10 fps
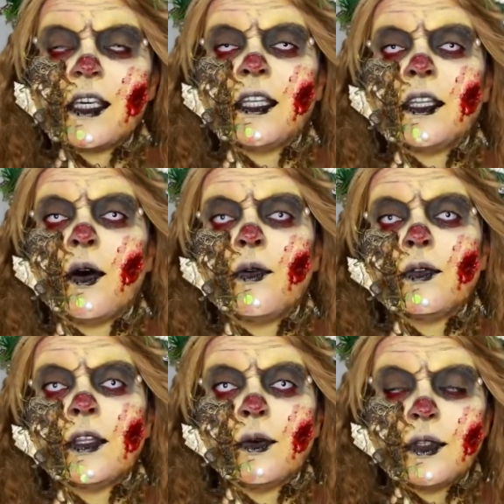Então,
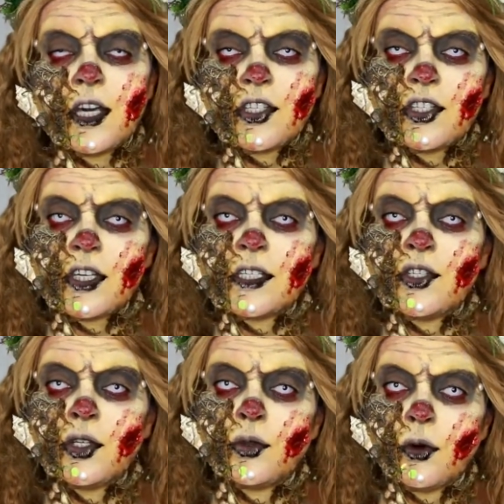não deixe de
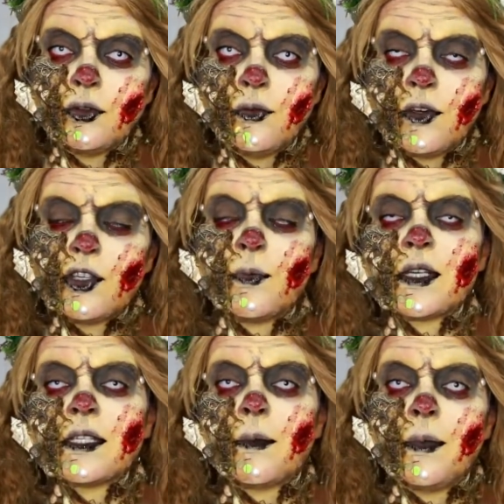assistir todo o vídeo
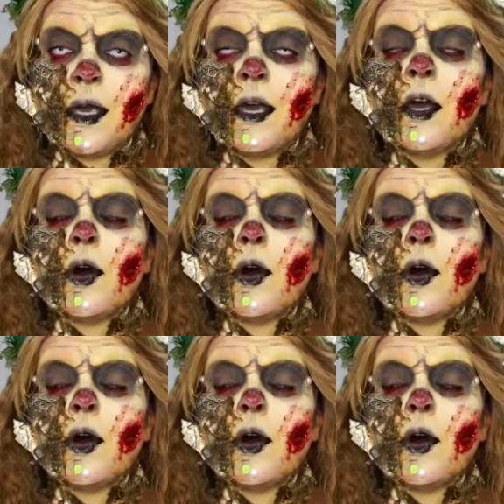para saber